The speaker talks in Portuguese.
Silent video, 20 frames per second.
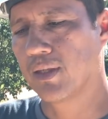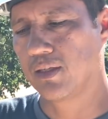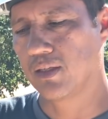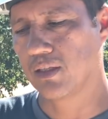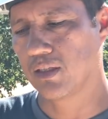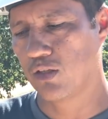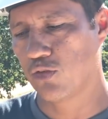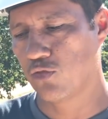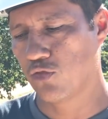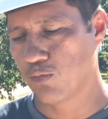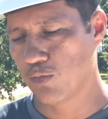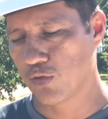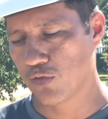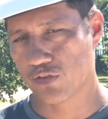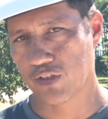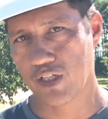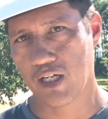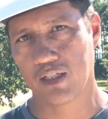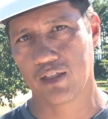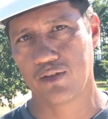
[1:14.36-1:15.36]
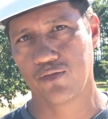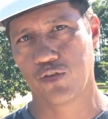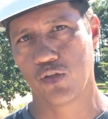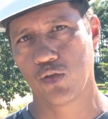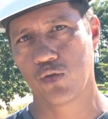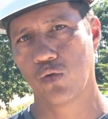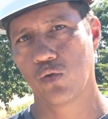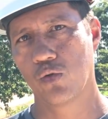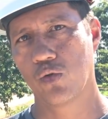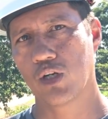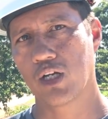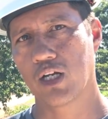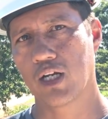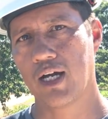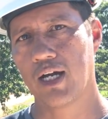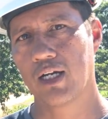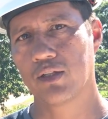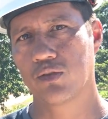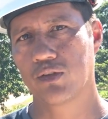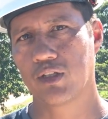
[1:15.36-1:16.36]
Então eu vou mostrar que foi
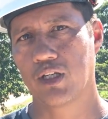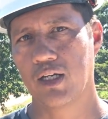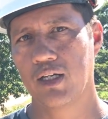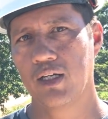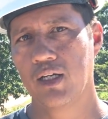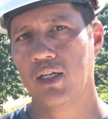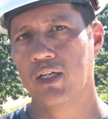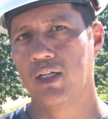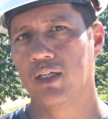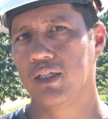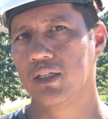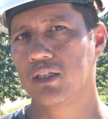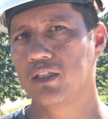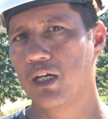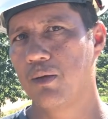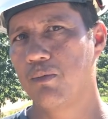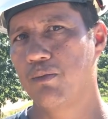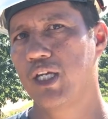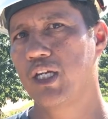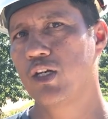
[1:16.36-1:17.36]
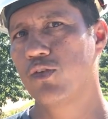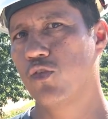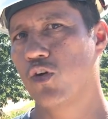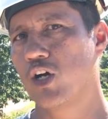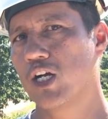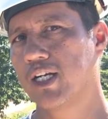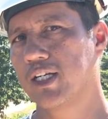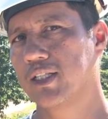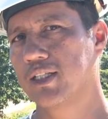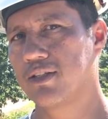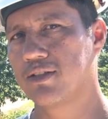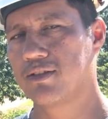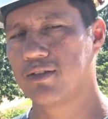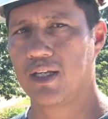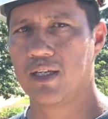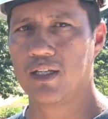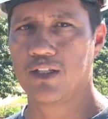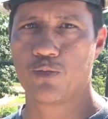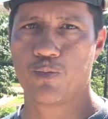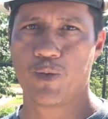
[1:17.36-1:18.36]
colocado, tá? E também eu vou
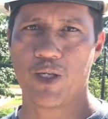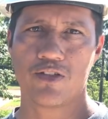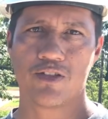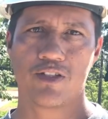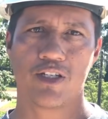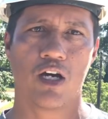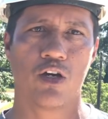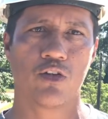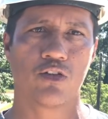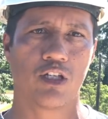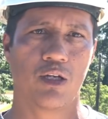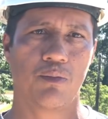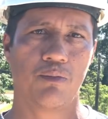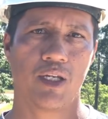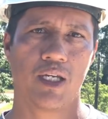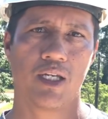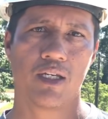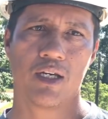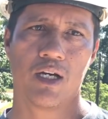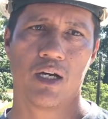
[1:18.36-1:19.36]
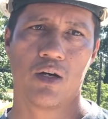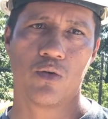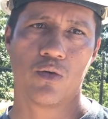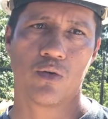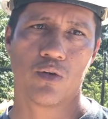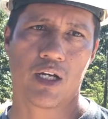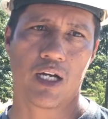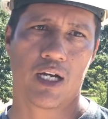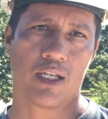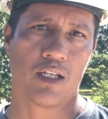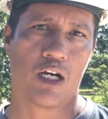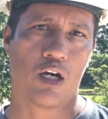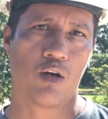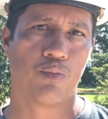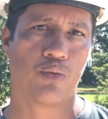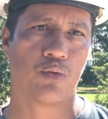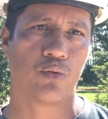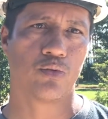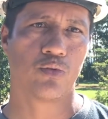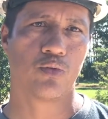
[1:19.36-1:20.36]
agradecer em especial também ao
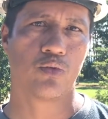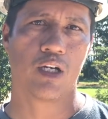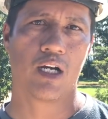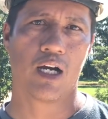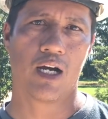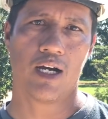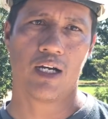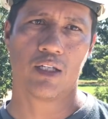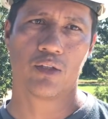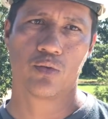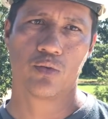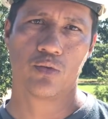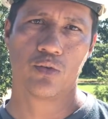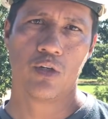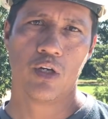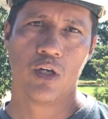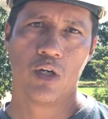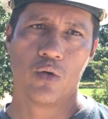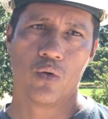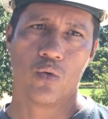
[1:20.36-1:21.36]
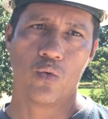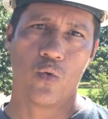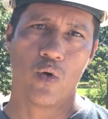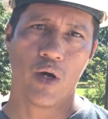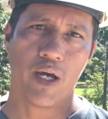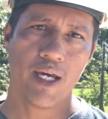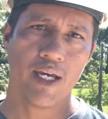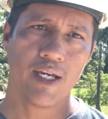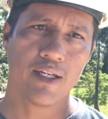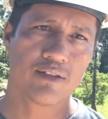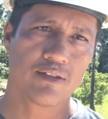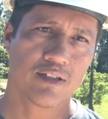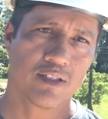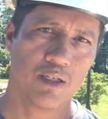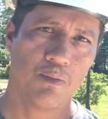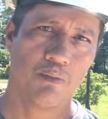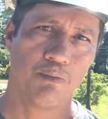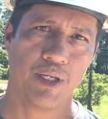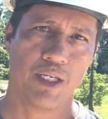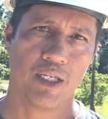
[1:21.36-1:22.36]
canal Pulo do Gato, o
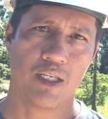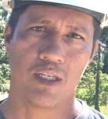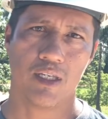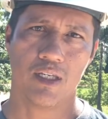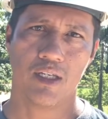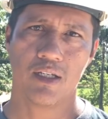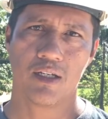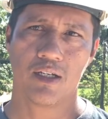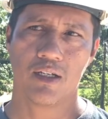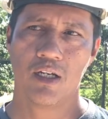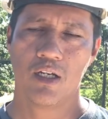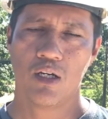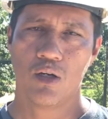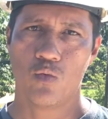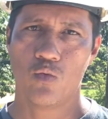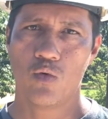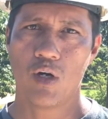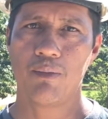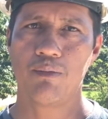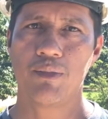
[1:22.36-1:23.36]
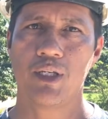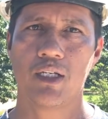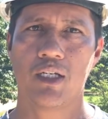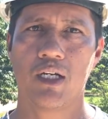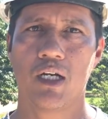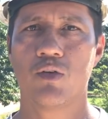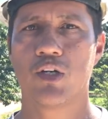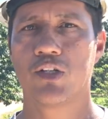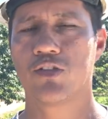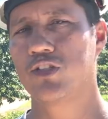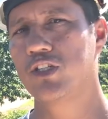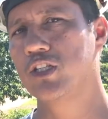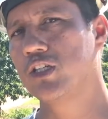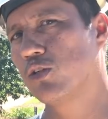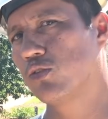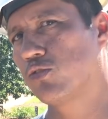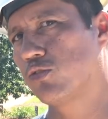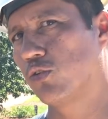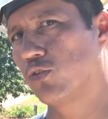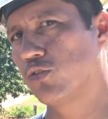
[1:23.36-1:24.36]
Wesley Pereira, um amigão, assim
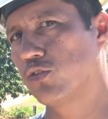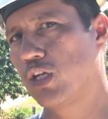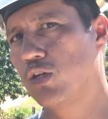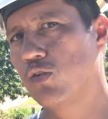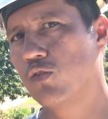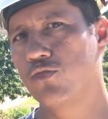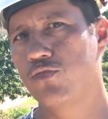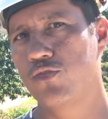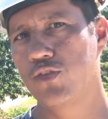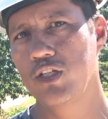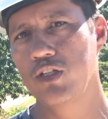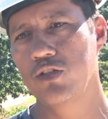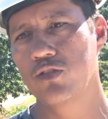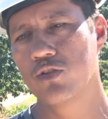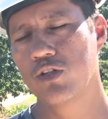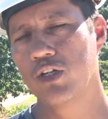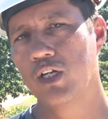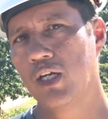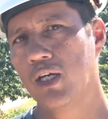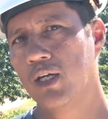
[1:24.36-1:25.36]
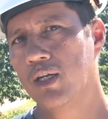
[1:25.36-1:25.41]
que eu soltei o vídeo,